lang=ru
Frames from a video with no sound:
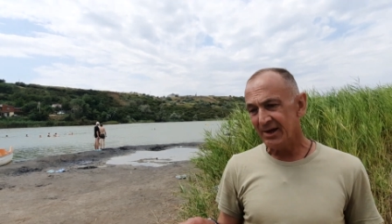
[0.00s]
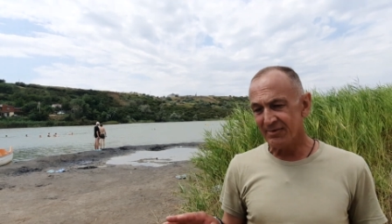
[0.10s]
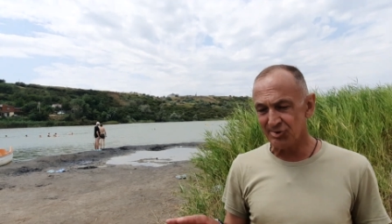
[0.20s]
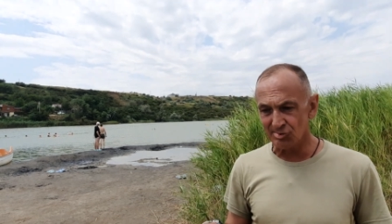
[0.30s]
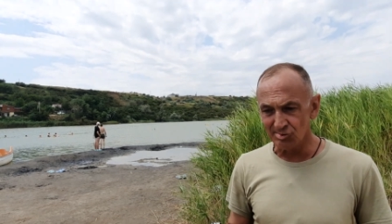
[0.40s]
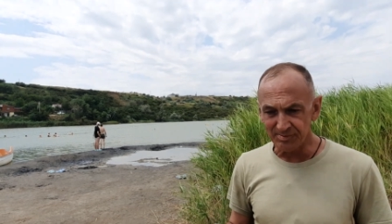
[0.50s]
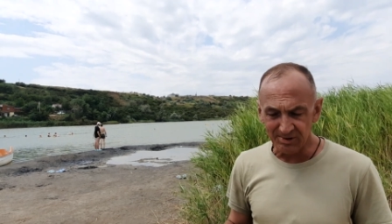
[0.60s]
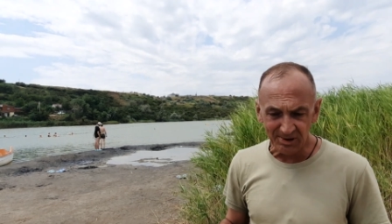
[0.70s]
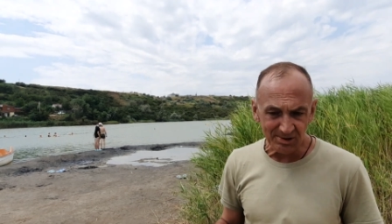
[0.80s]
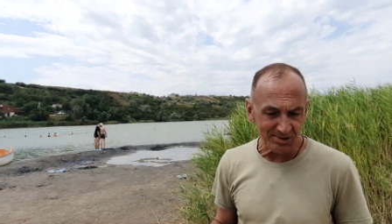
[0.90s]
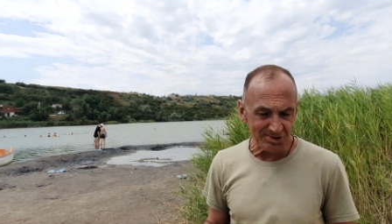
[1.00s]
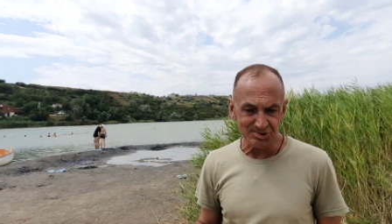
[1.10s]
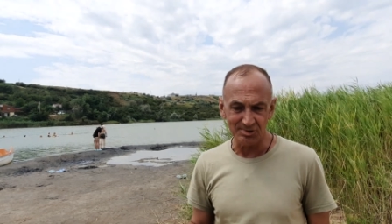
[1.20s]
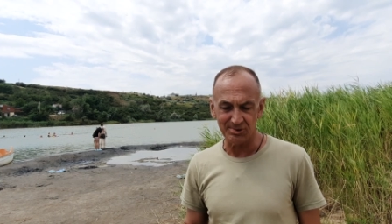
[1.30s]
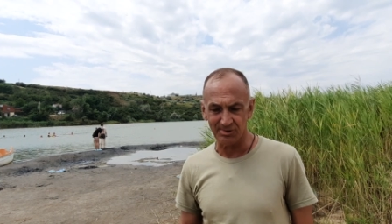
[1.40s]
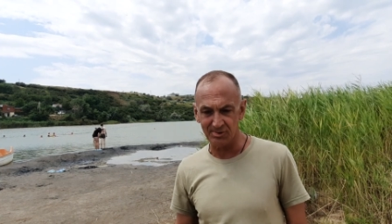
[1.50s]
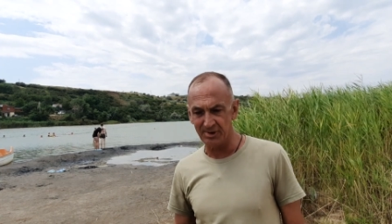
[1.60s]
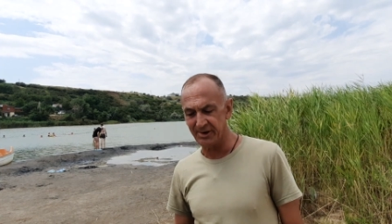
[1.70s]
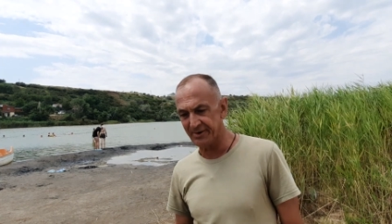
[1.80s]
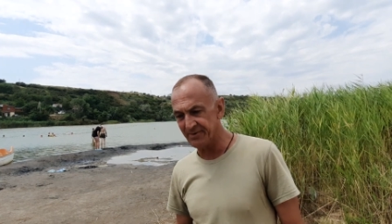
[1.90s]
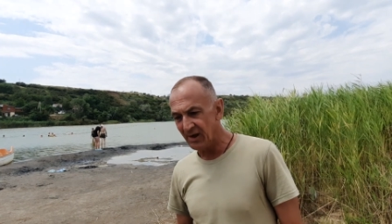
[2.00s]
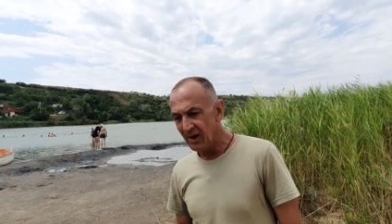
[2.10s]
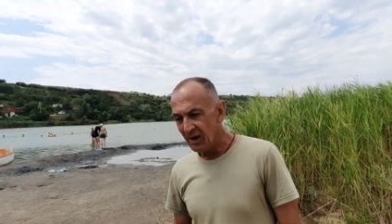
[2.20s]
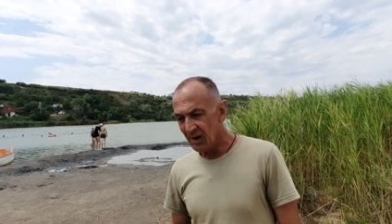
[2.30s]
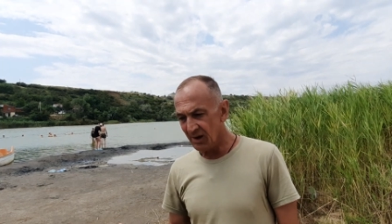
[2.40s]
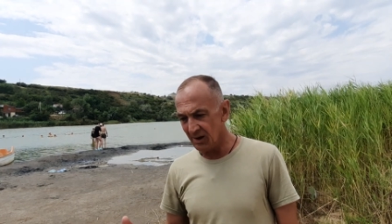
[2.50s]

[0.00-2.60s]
в Ютубе я не нашел роликов, Угу.